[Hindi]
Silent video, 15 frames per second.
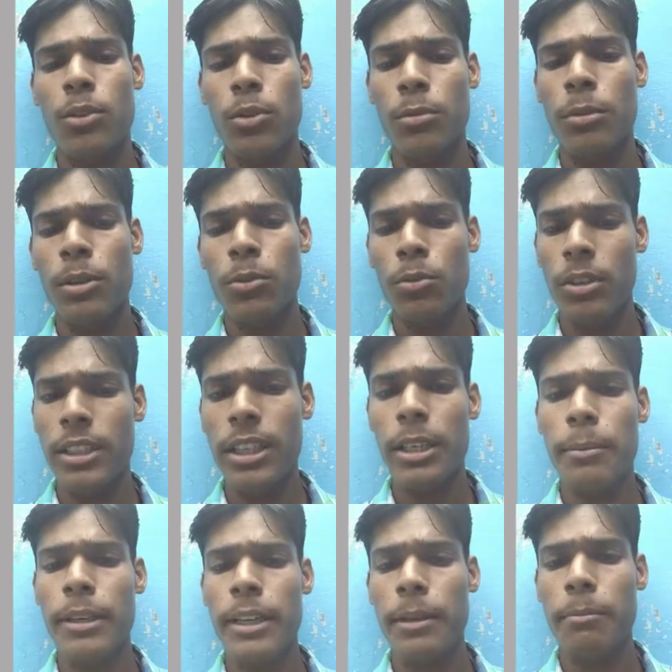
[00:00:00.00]
तो मैं उन्हीं
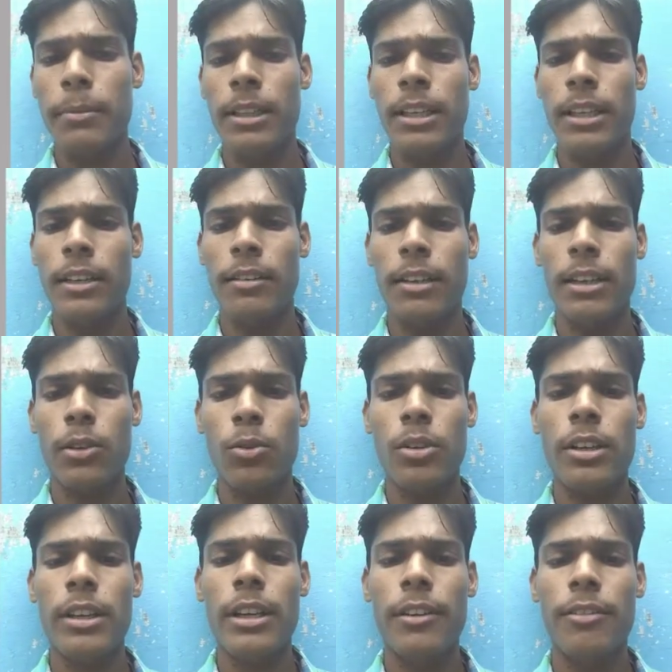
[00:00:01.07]
के बारे में बताने वाला हूँ
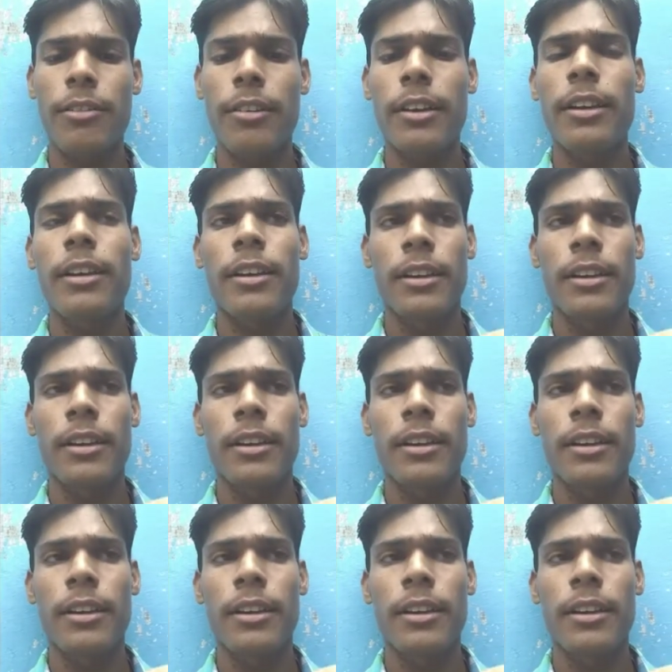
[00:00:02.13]
कि गिवे